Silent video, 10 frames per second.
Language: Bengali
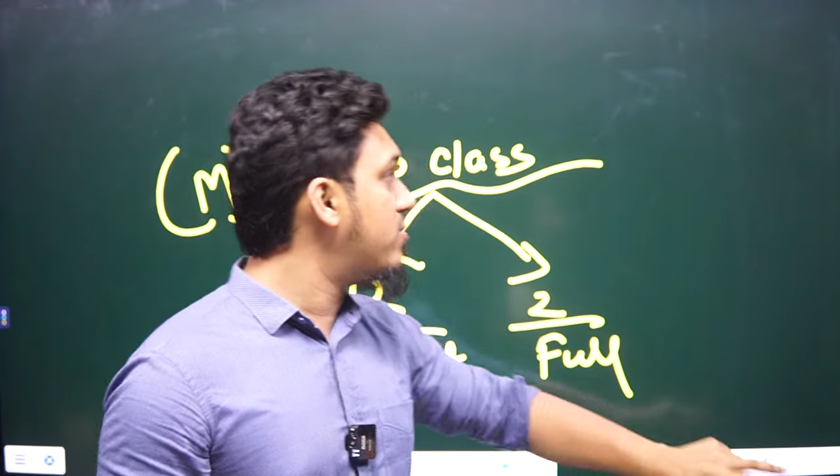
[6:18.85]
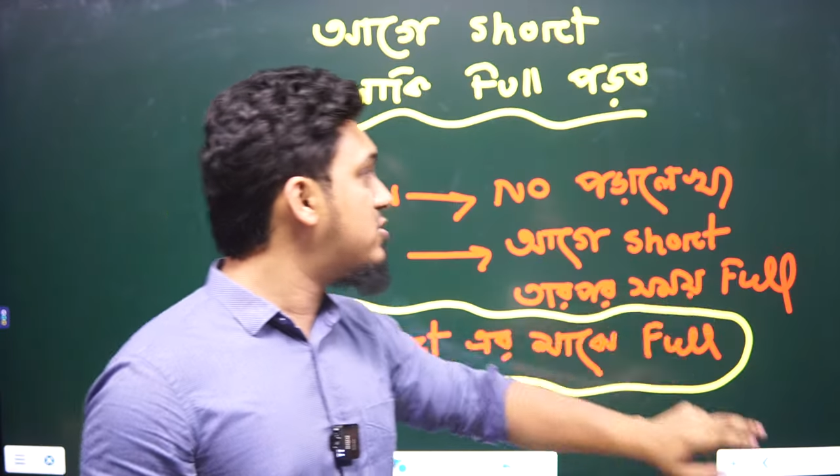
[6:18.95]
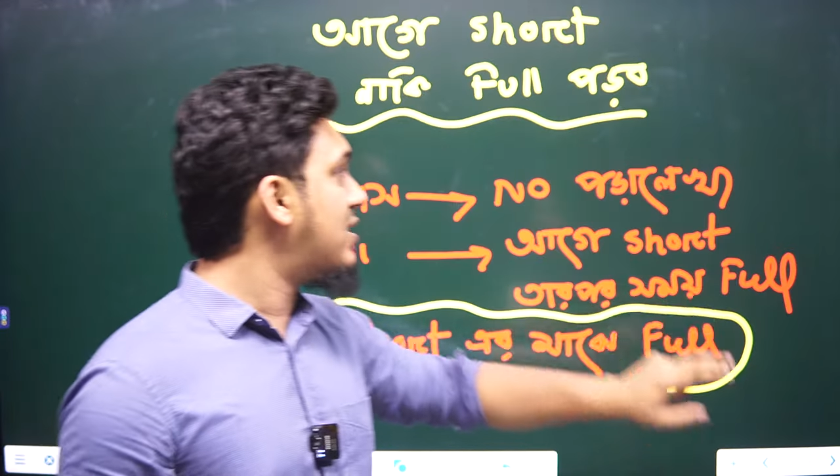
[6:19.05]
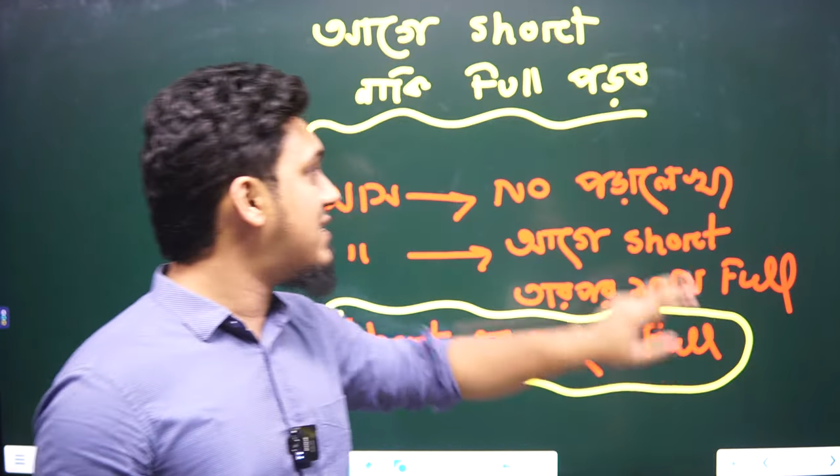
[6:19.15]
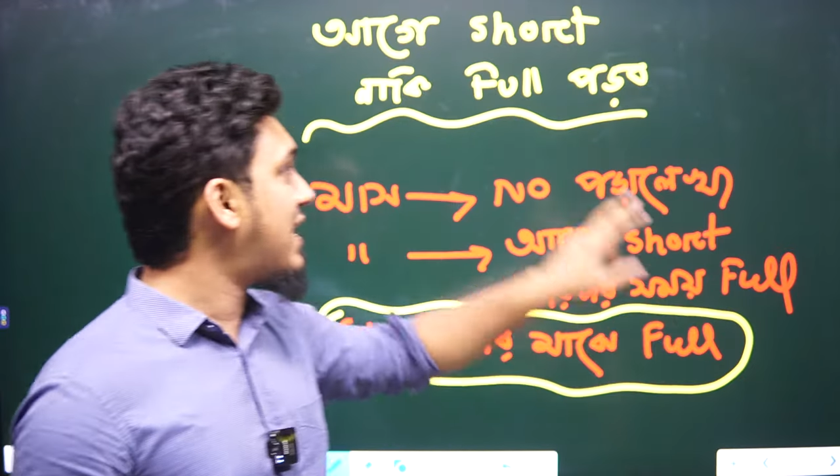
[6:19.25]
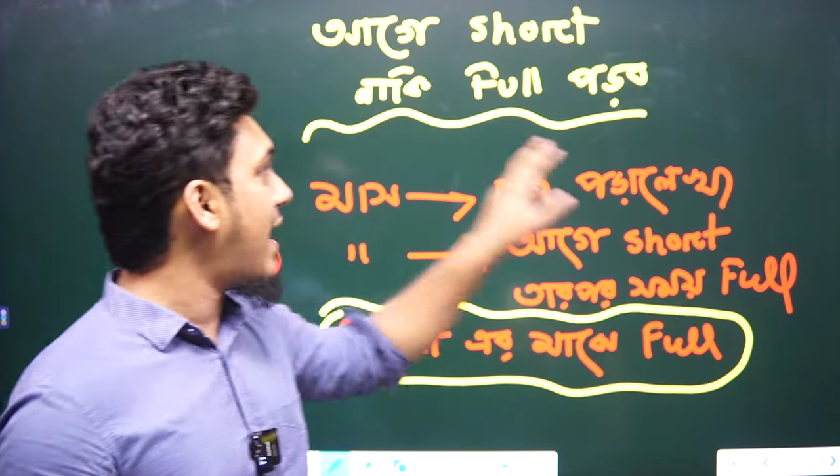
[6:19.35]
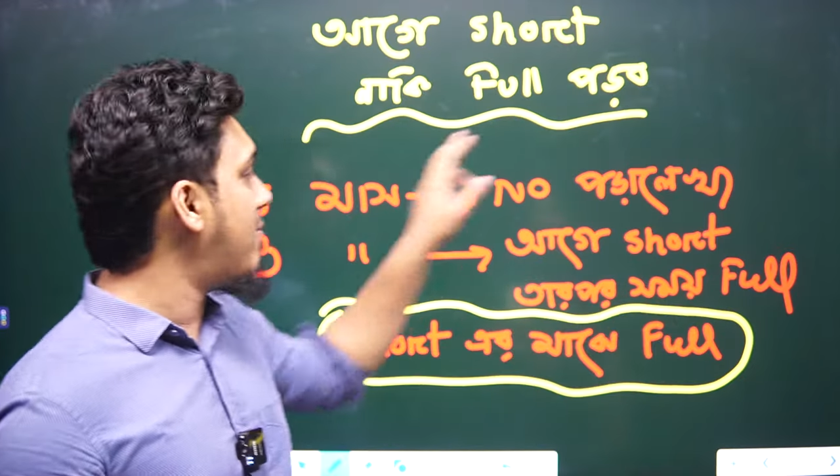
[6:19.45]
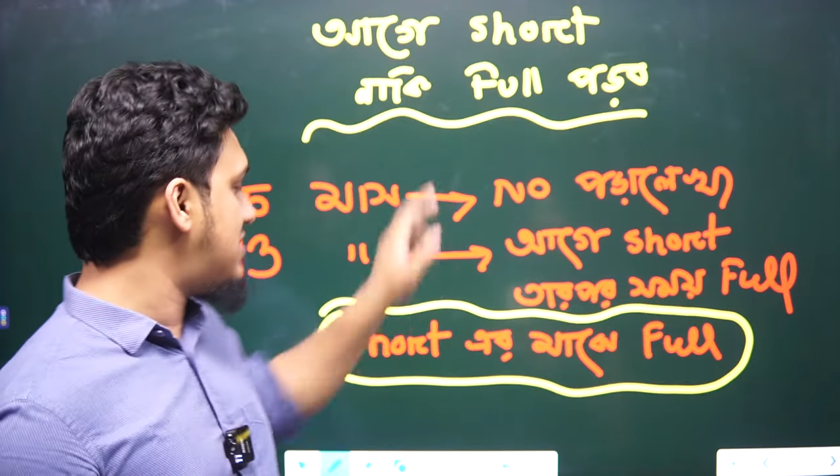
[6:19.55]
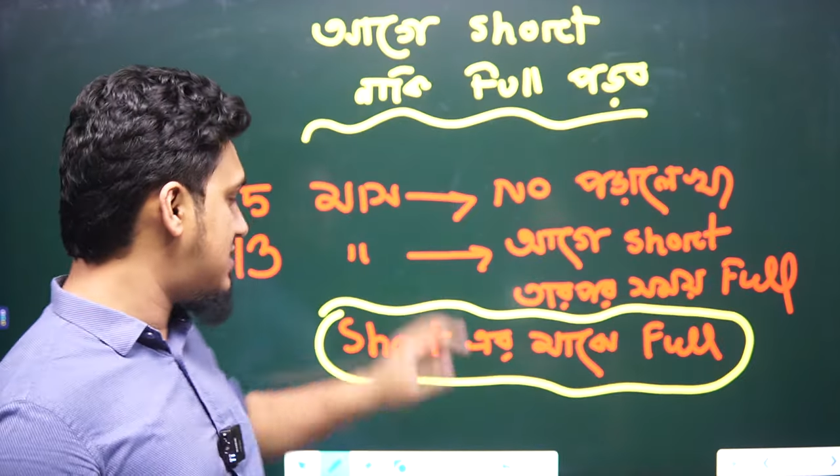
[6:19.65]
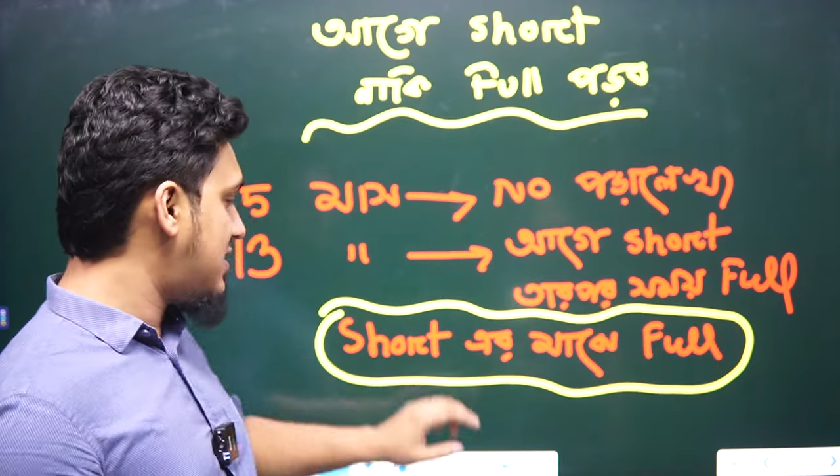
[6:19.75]
বিষয় যে
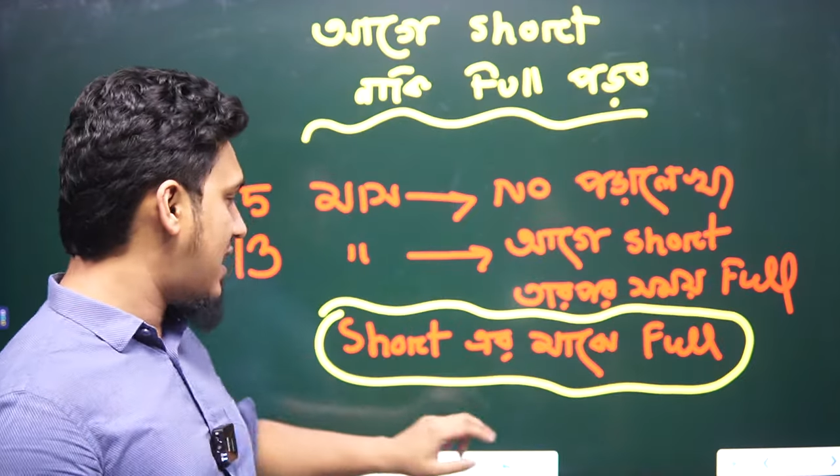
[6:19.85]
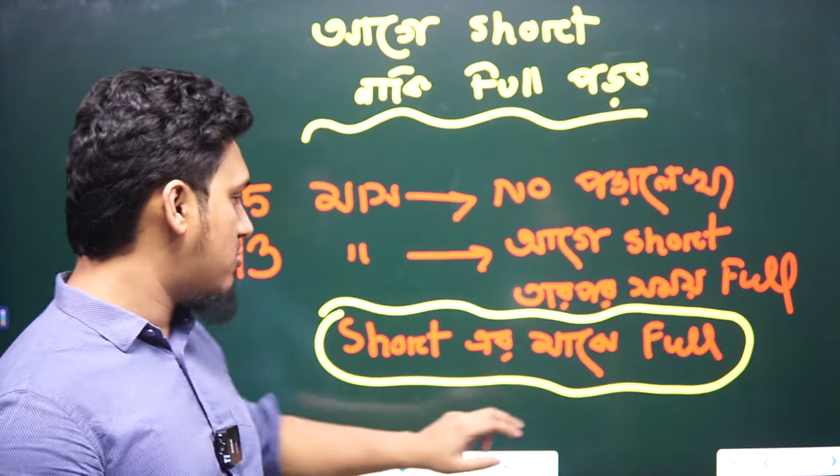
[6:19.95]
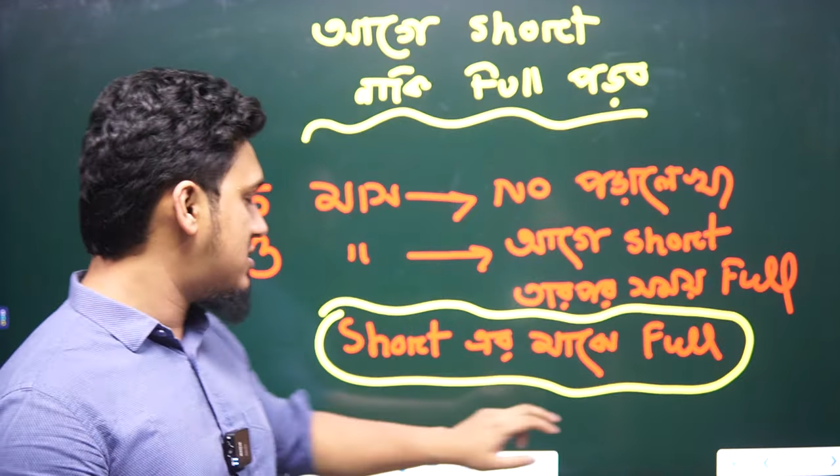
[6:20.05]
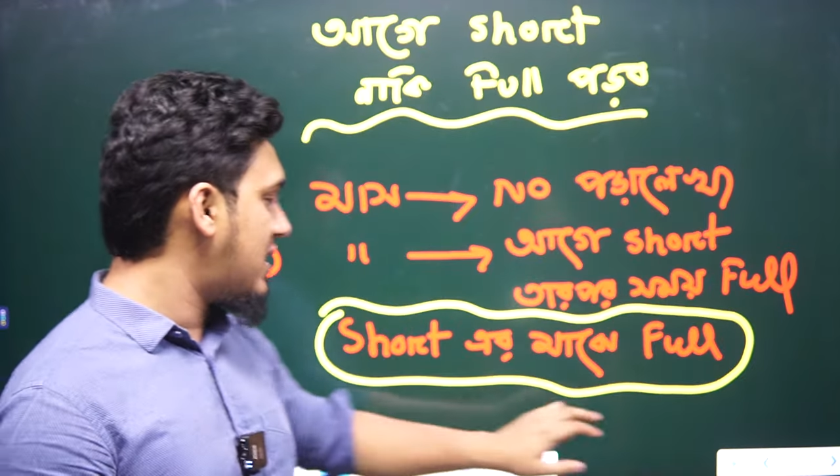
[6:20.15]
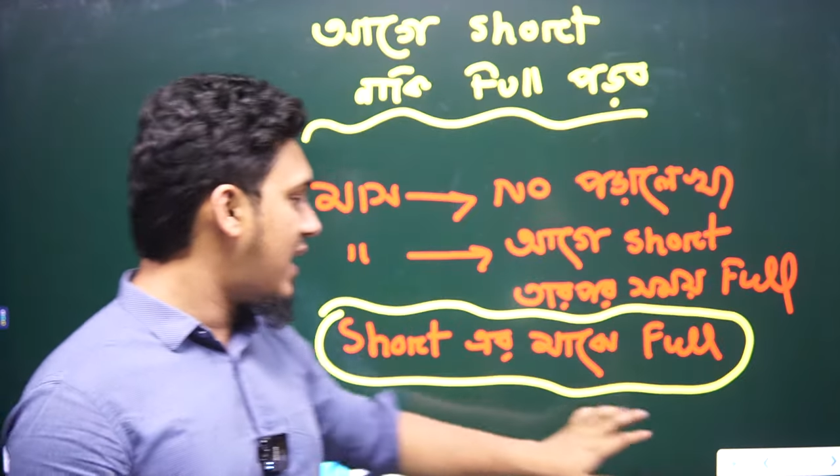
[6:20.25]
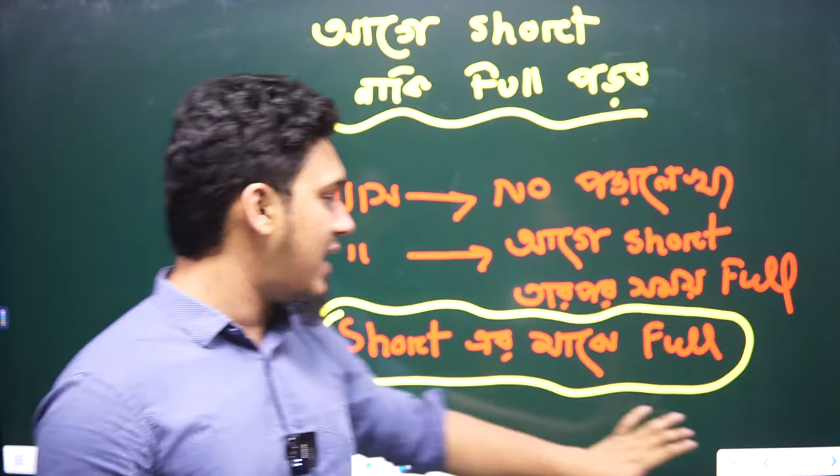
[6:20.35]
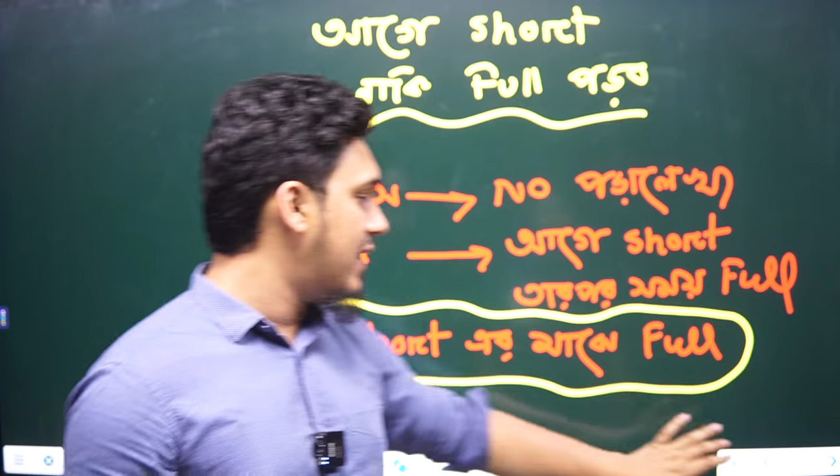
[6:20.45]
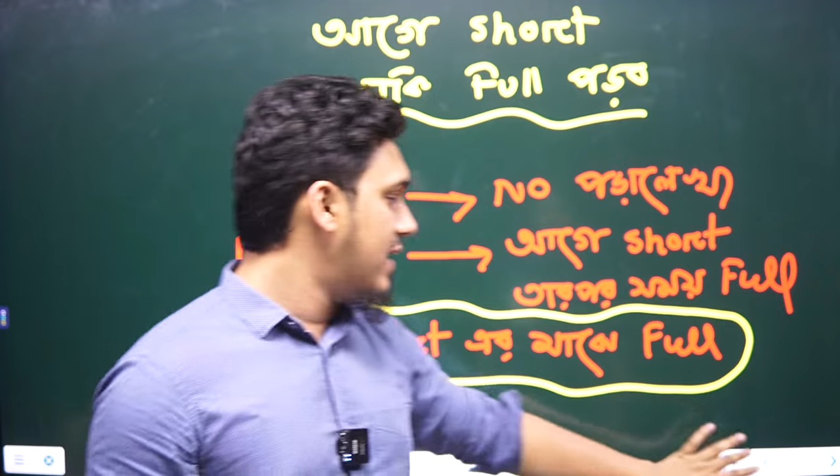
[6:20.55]
কেমিস্ট্রিতে হচ্ছে কি